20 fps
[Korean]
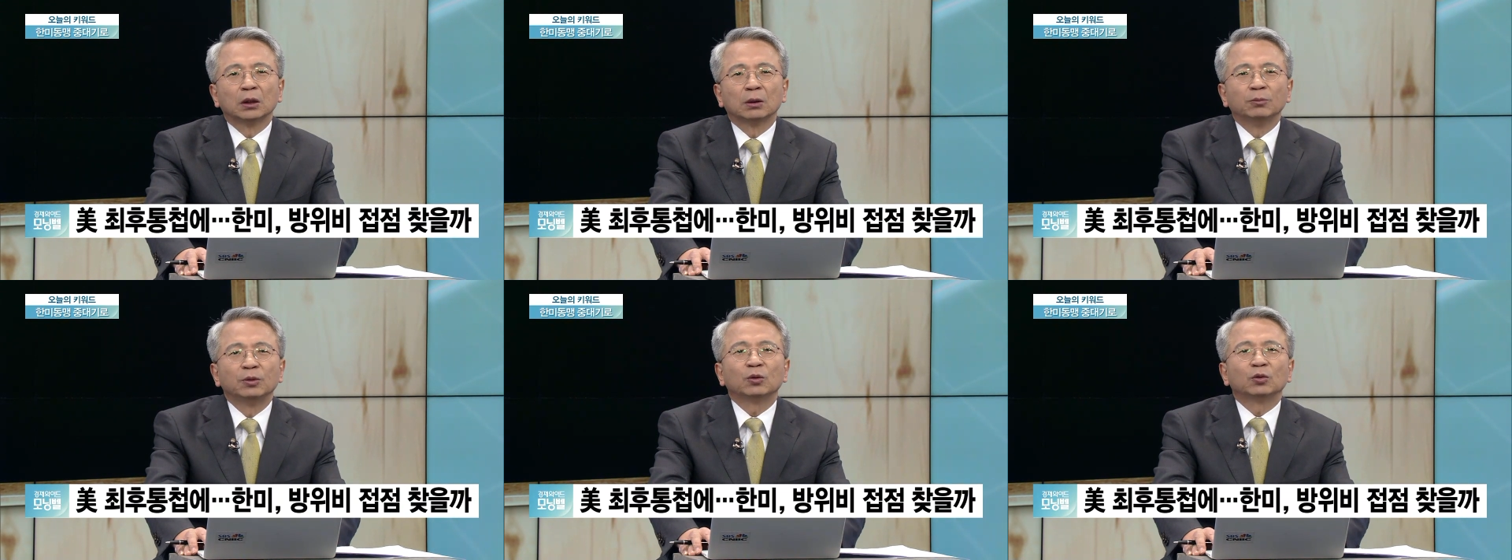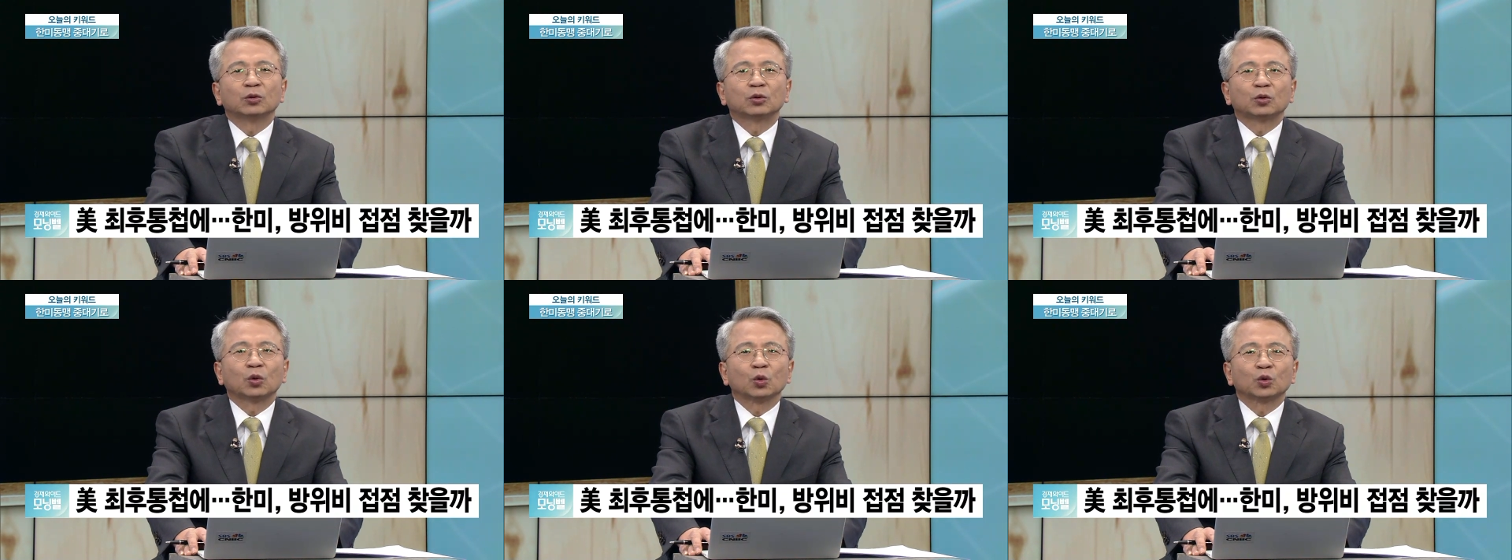
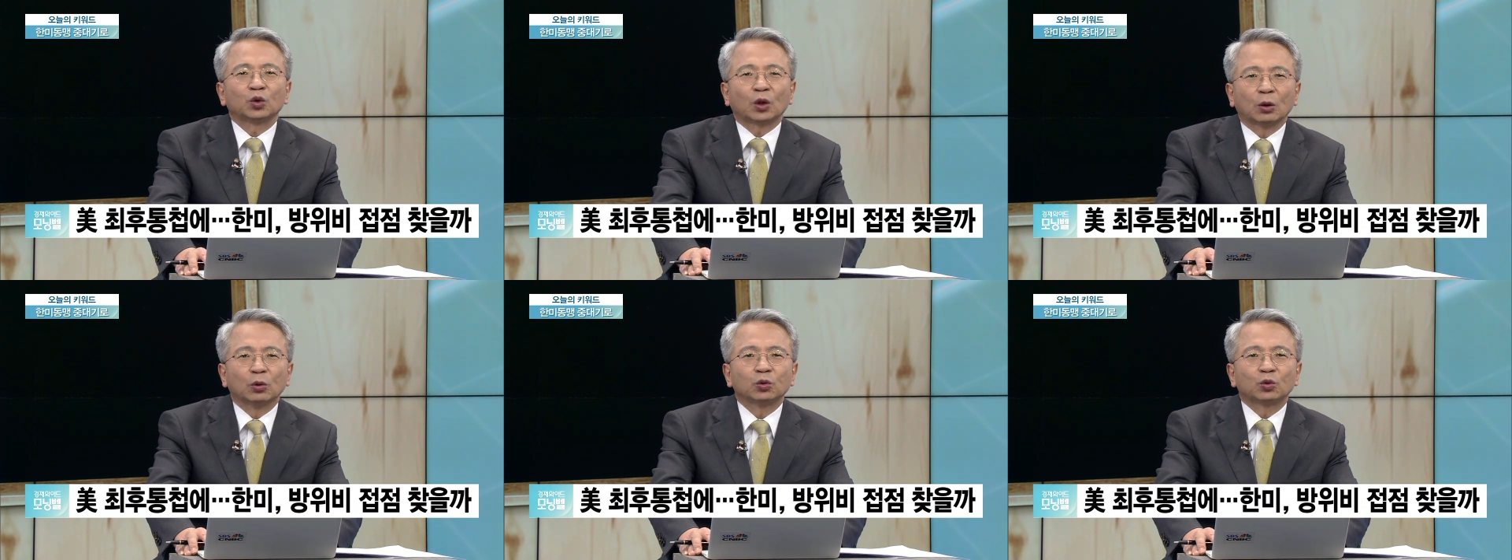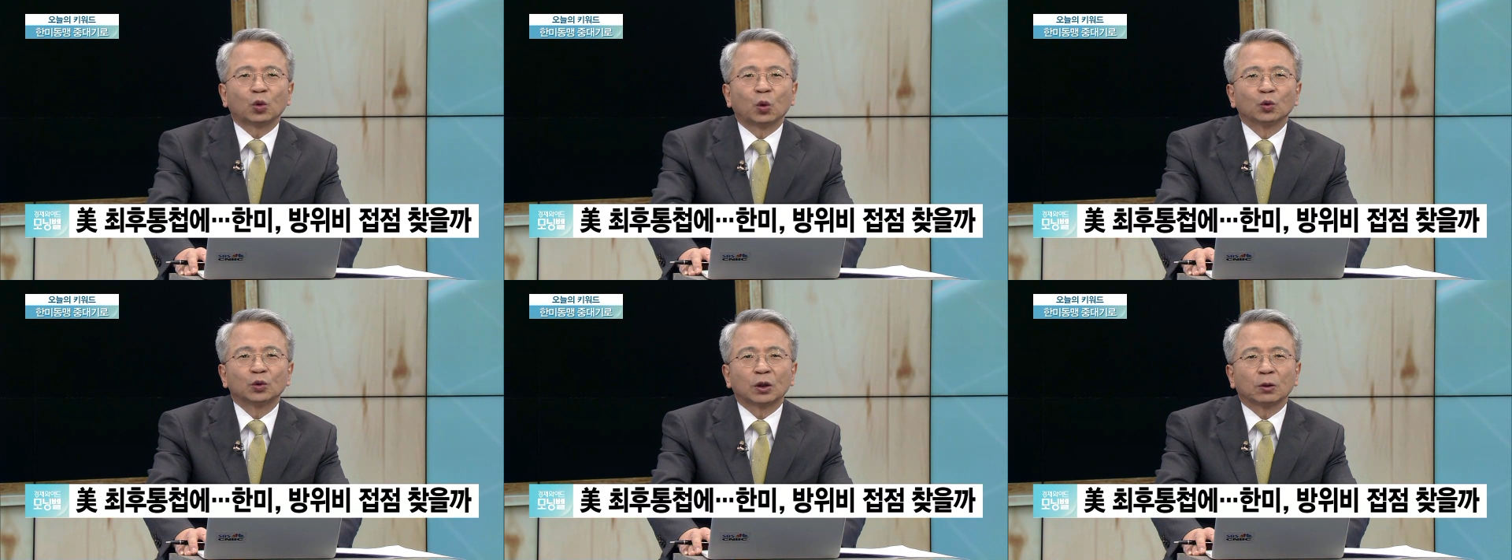미국도
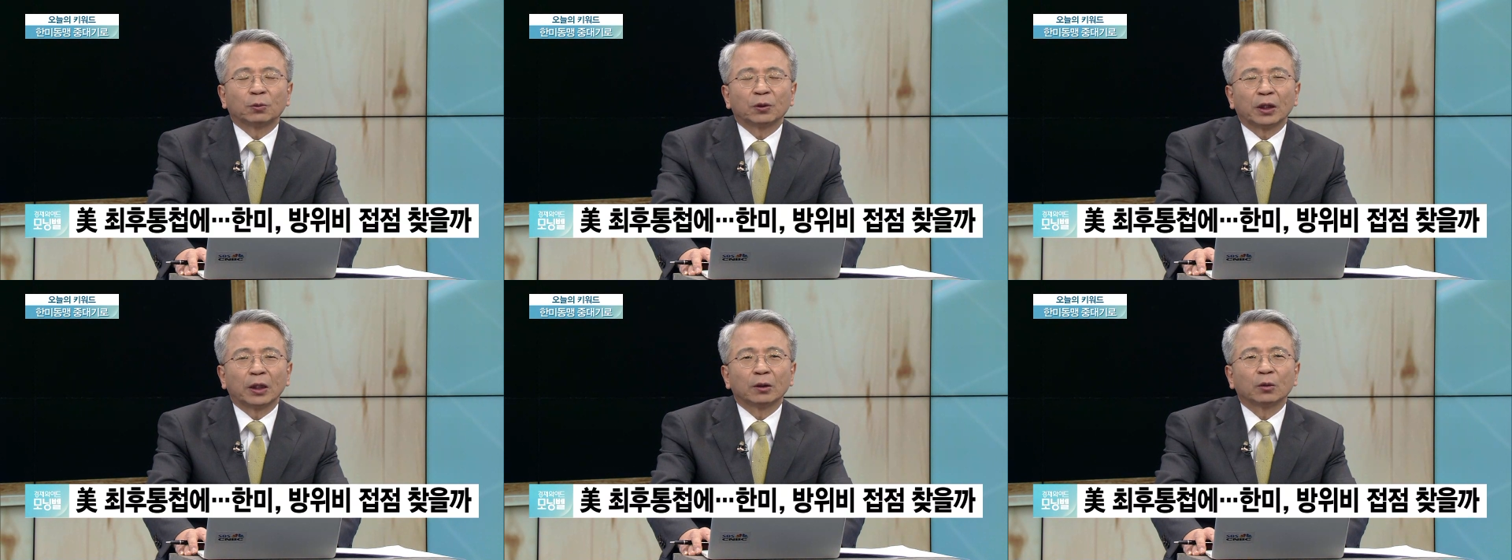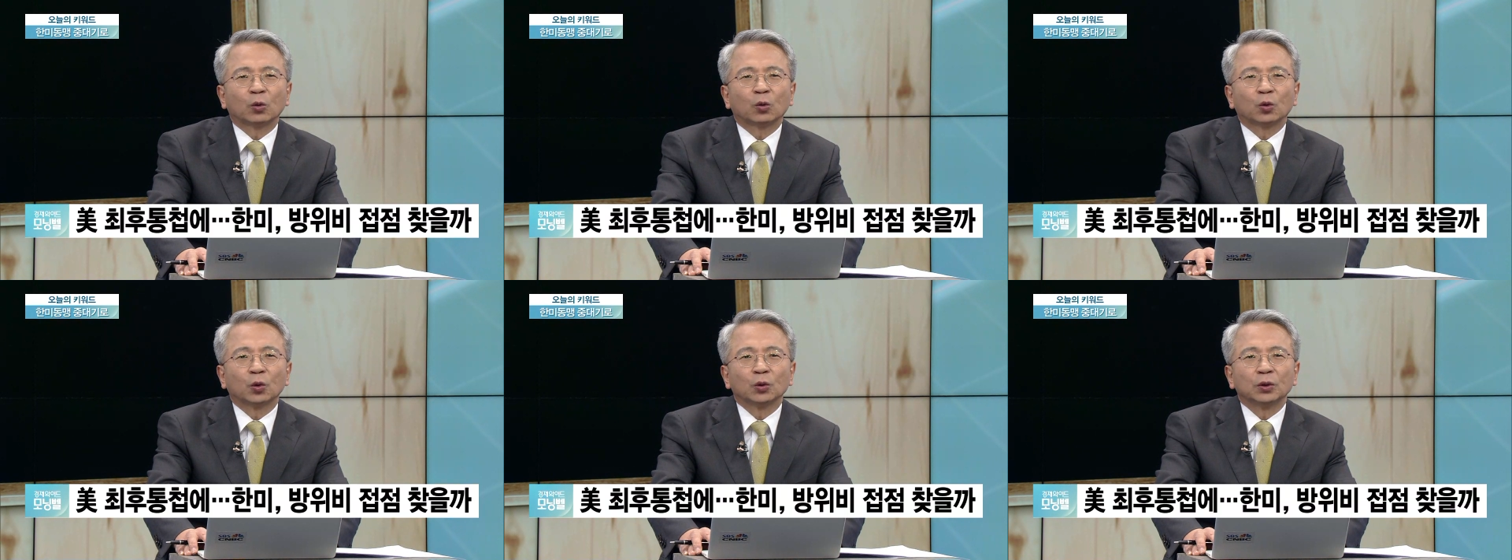최후 통첩을
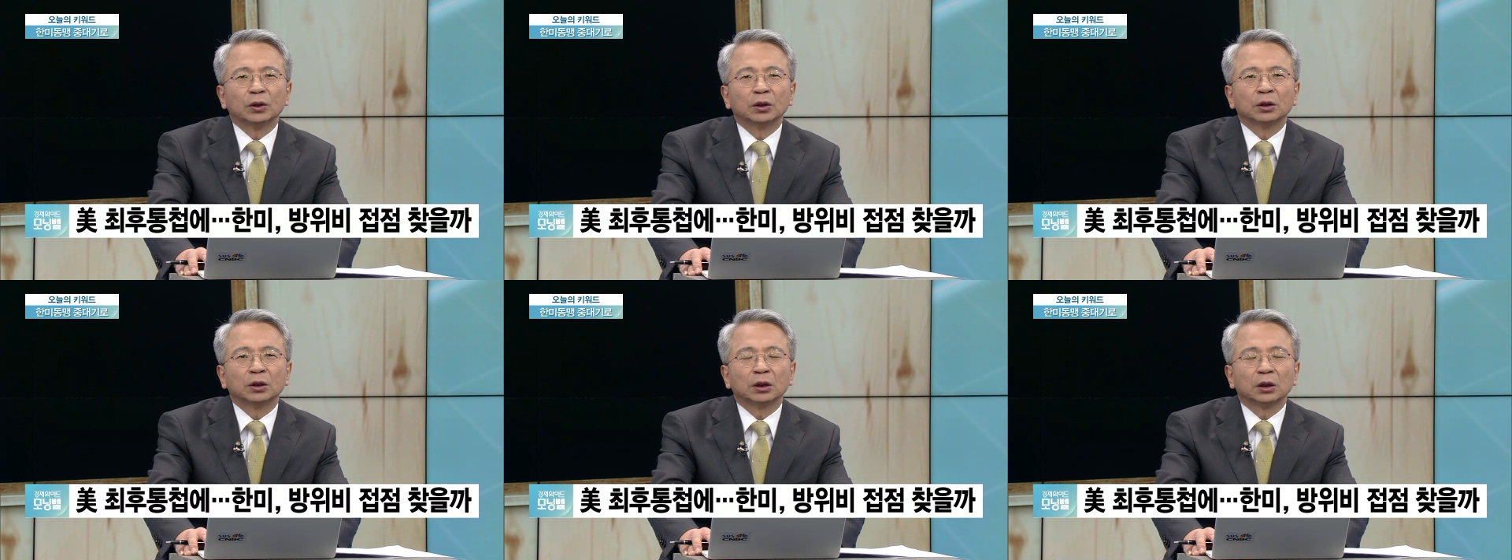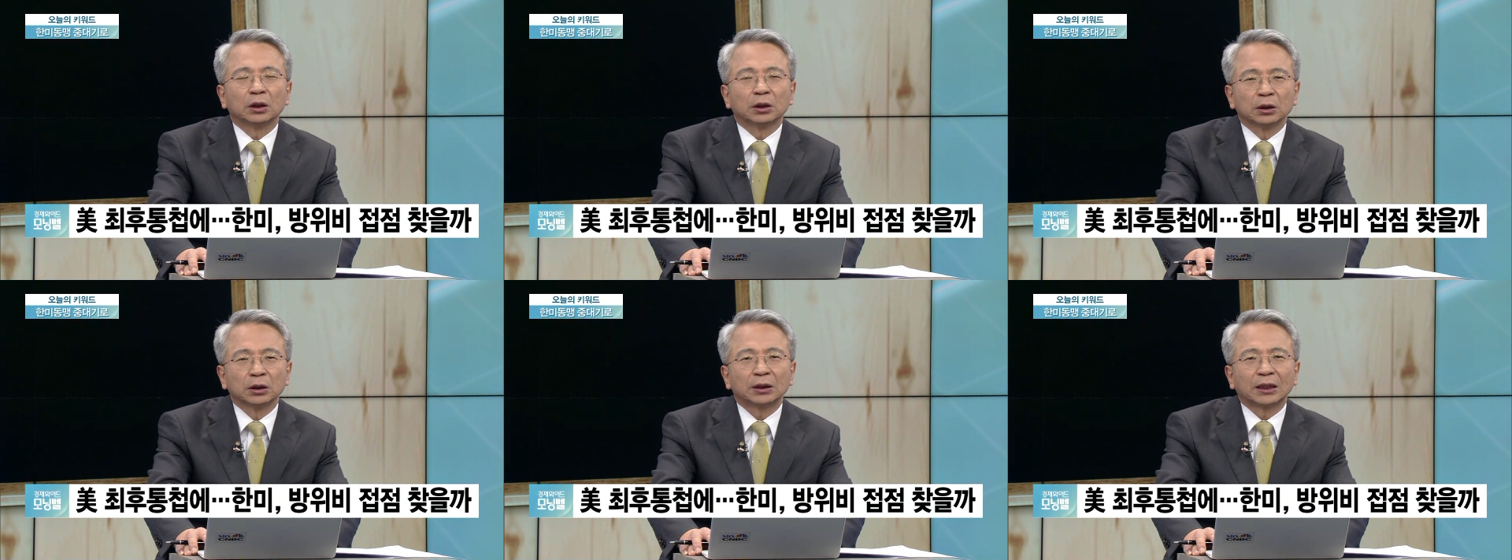해놓고 있는
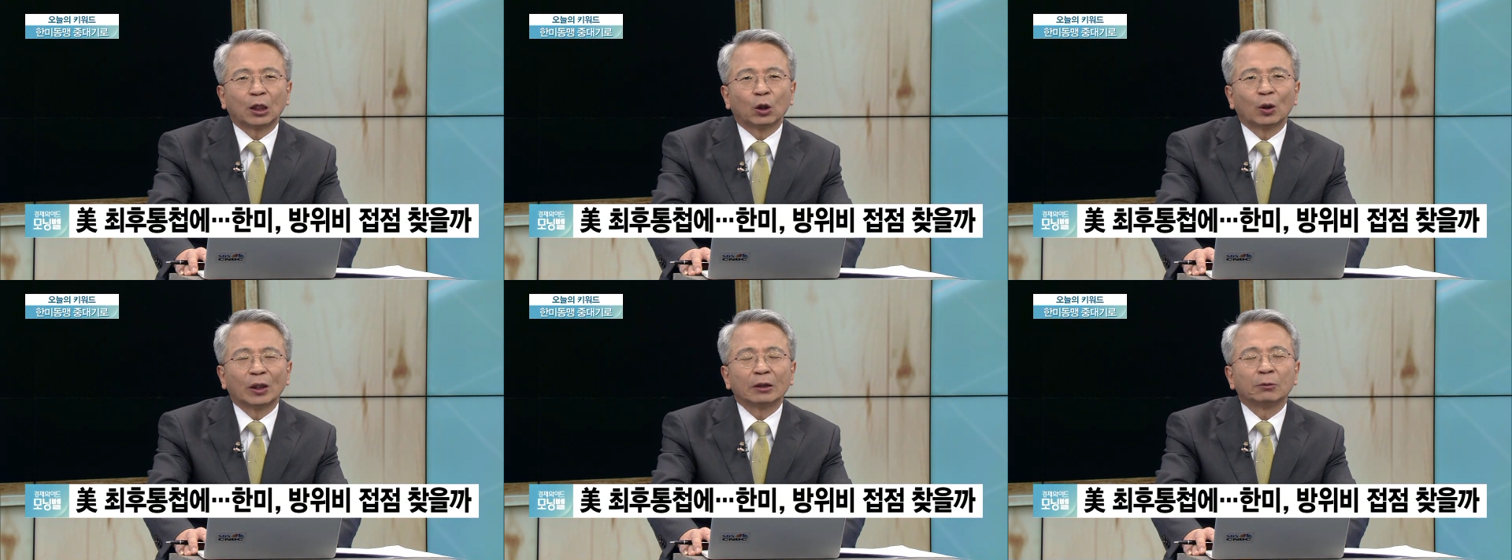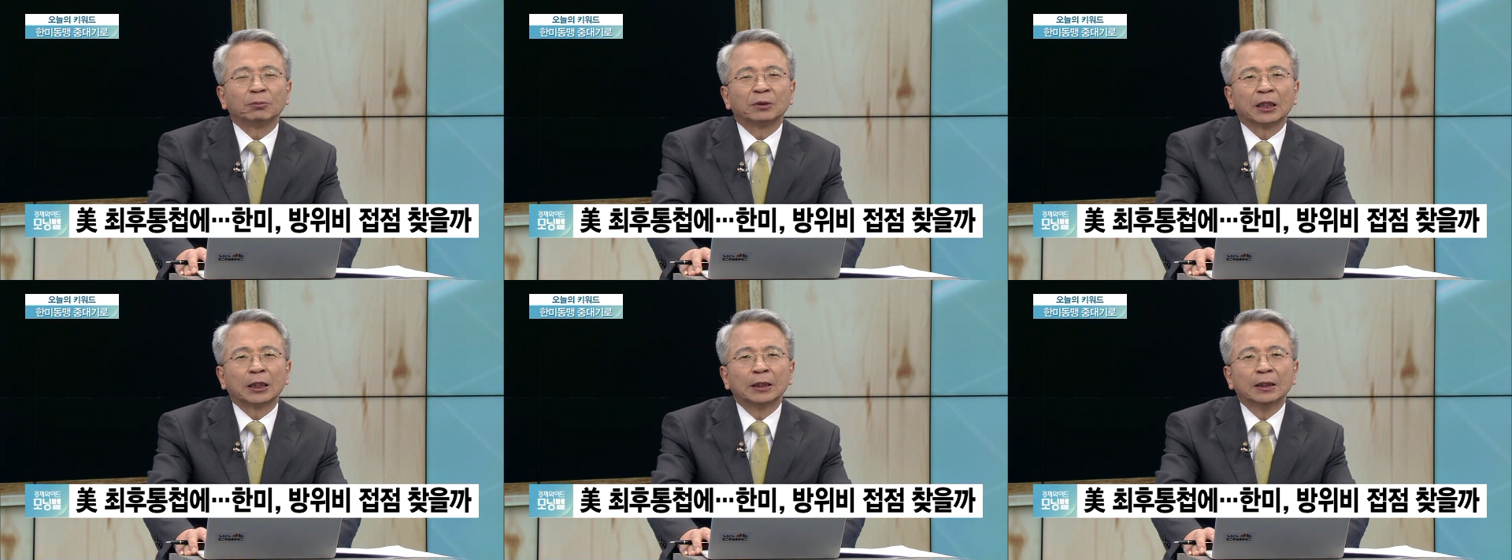이런
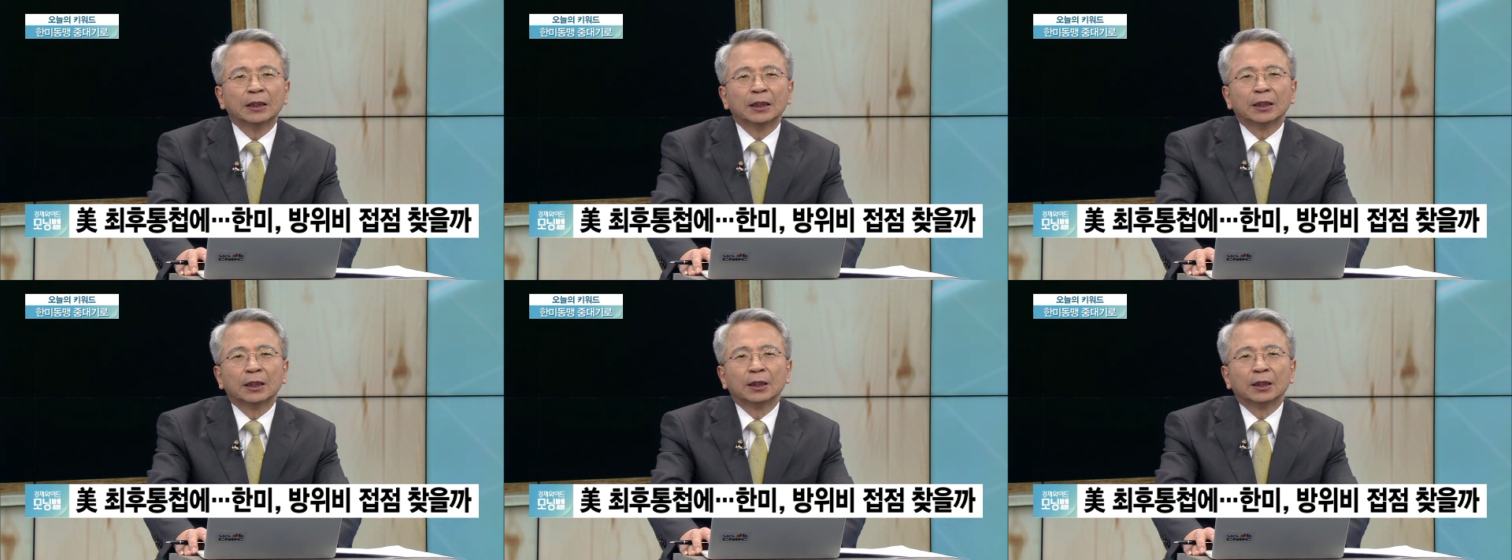상황입니다.